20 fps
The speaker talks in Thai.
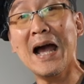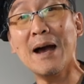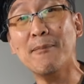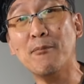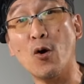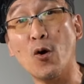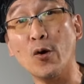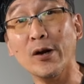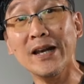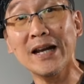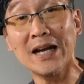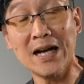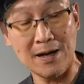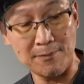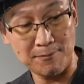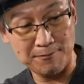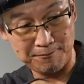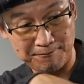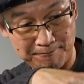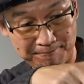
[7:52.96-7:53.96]
ห้ามคนนะค
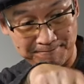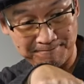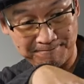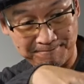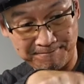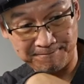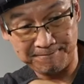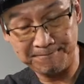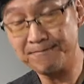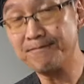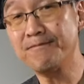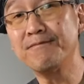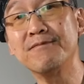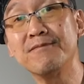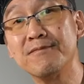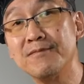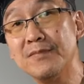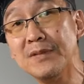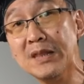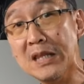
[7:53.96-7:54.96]
รับ
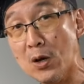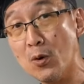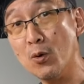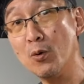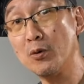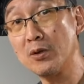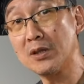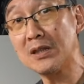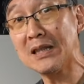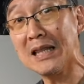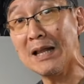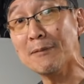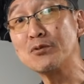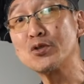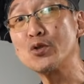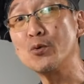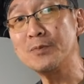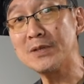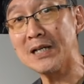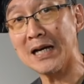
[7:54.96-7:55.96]
เดี๋ยว
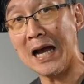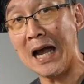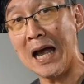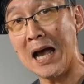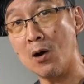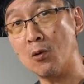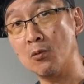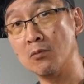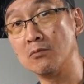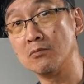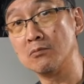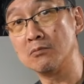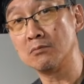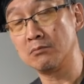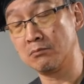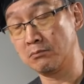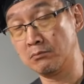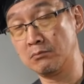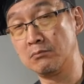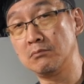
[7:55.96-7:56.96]
น้ำซุปจะขาว
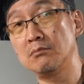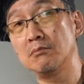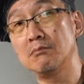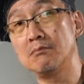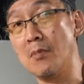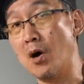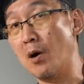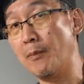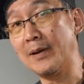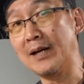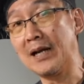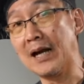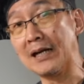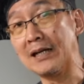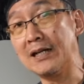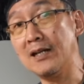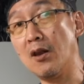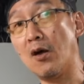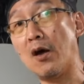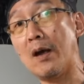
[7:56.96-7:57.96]
บอกเป็นครั้
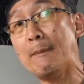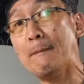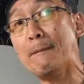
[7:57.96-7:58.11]
งที่